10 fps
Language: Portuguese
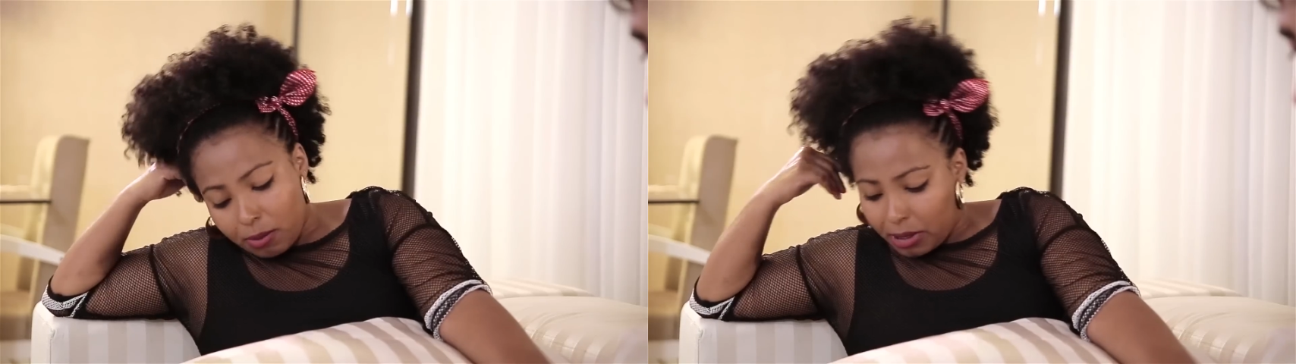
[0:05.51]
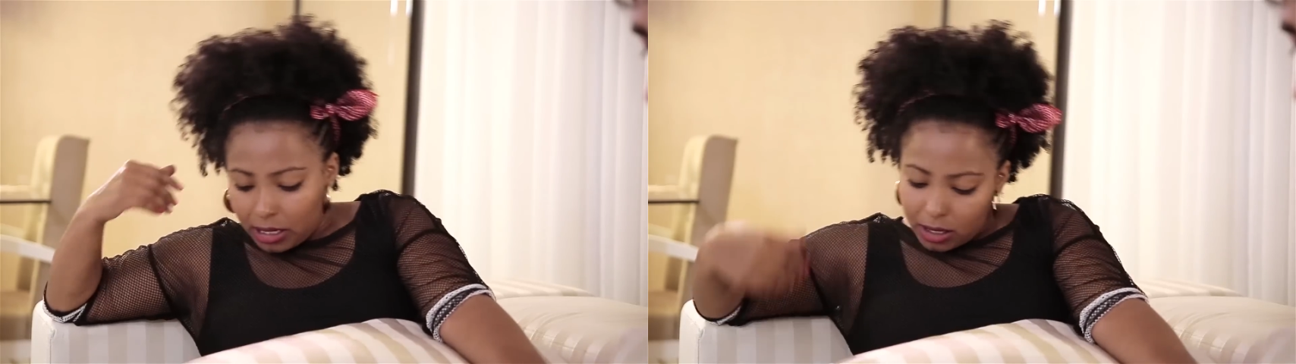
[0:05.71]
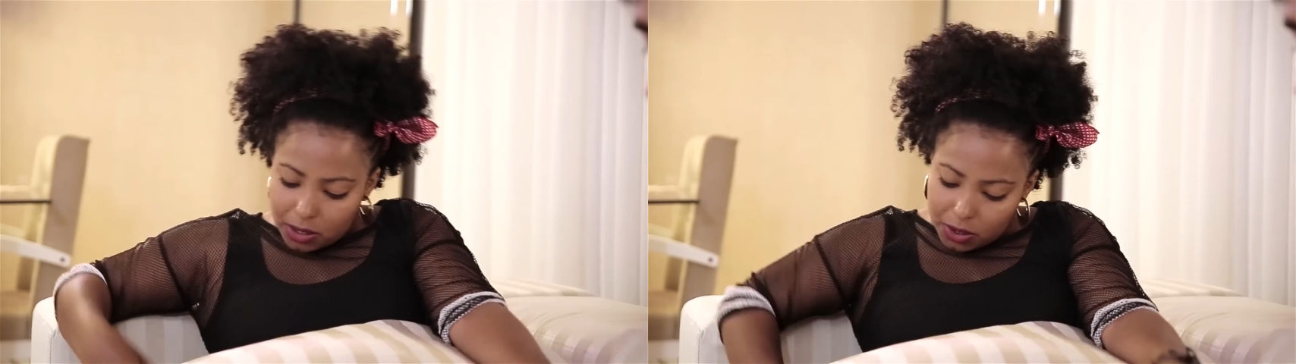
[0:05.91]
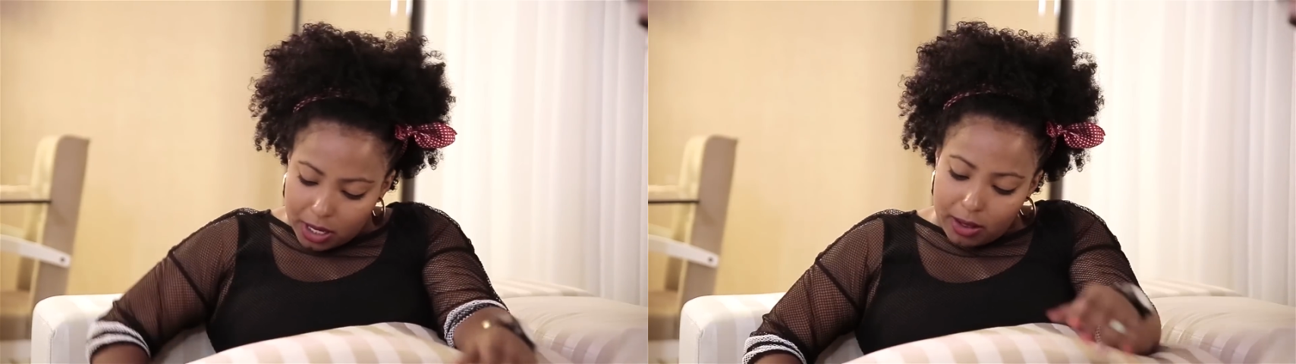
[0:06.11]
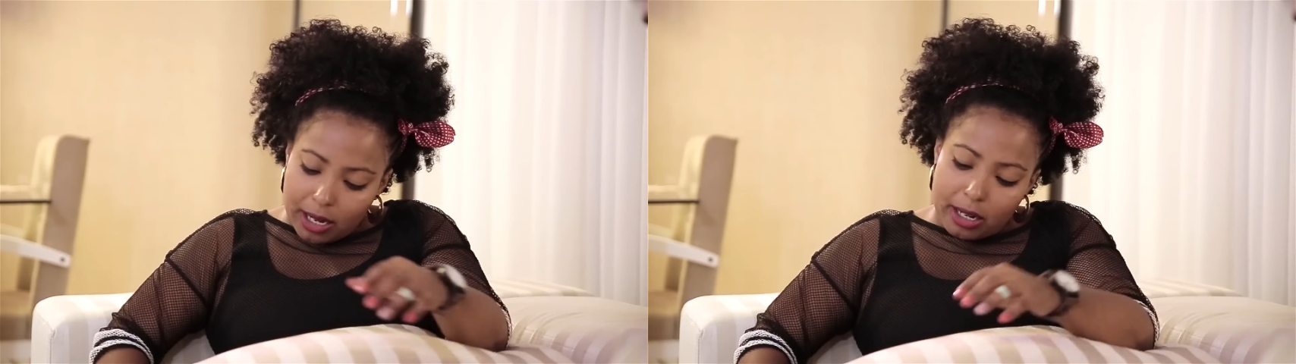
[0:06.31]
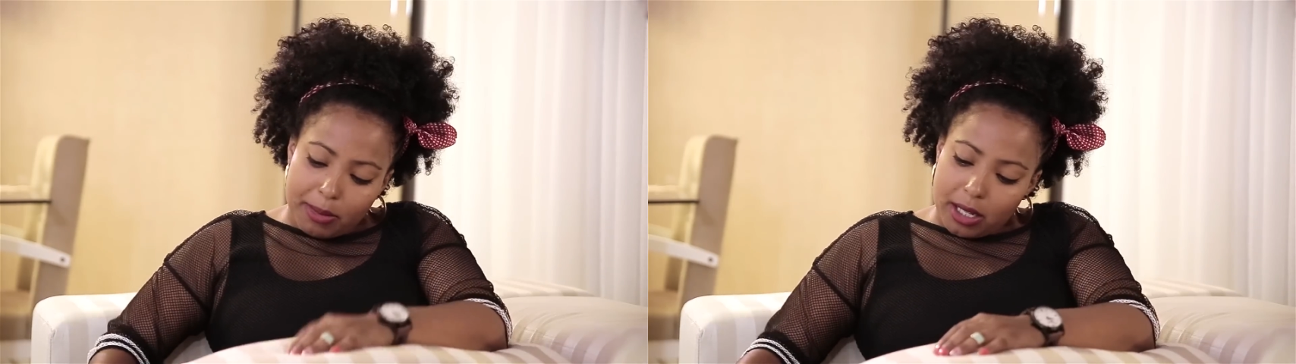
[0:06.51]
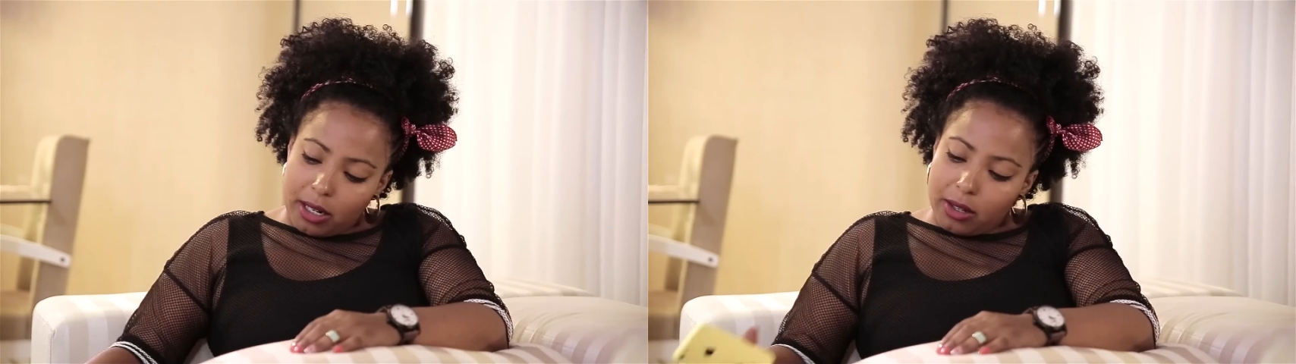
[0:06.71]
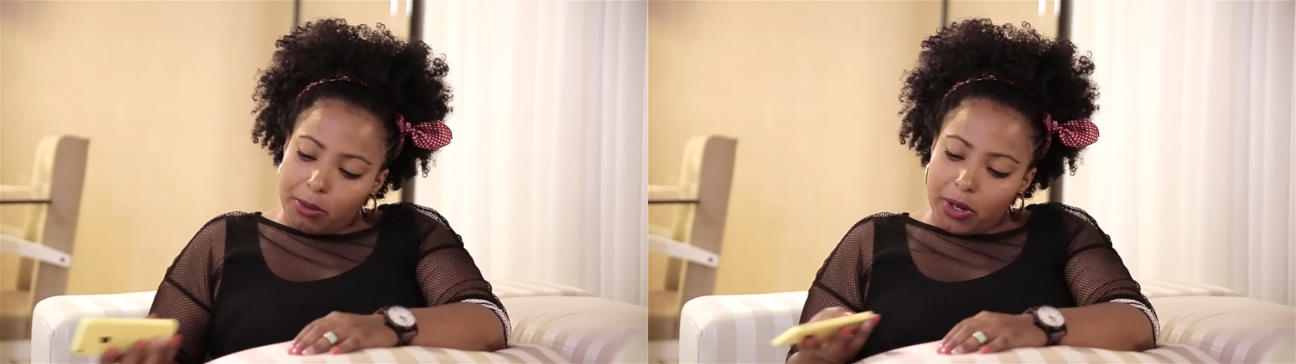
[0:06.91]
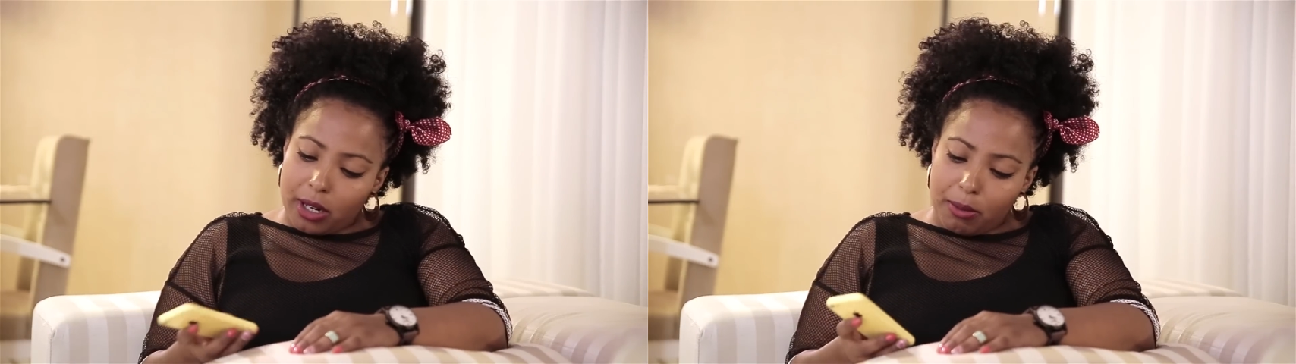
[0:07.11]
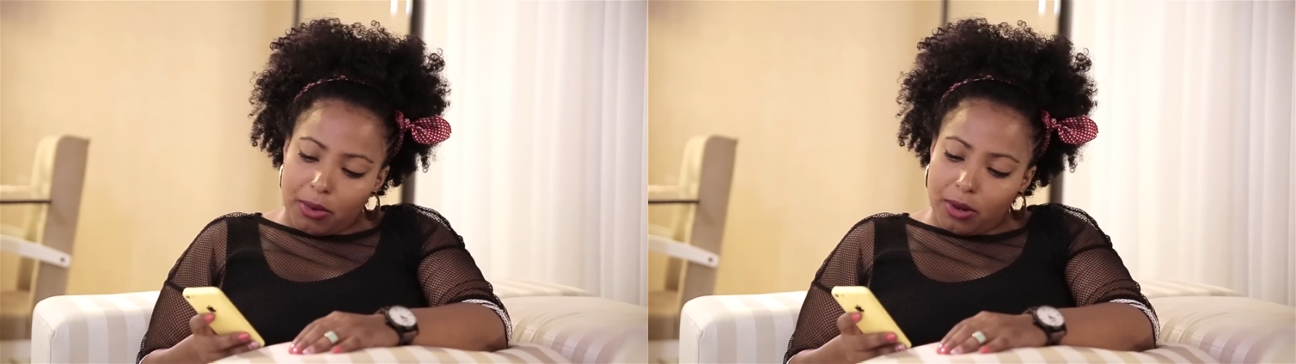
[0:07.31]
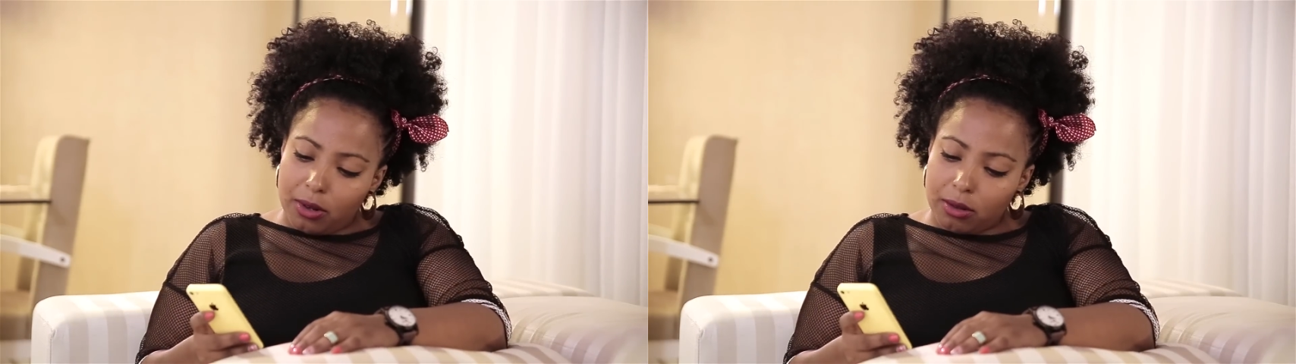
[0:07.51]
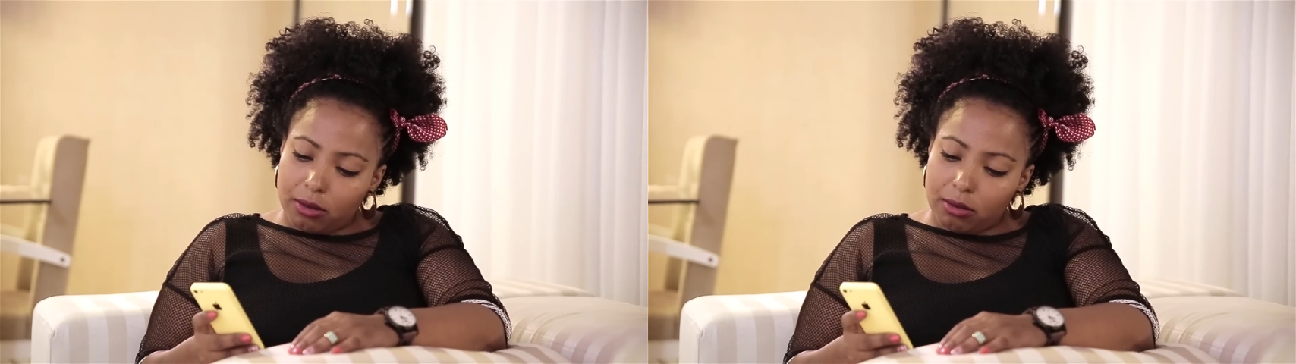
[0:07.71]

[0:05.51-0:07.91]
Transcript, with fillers: Empresta seu celular, a bateria do meu acabou.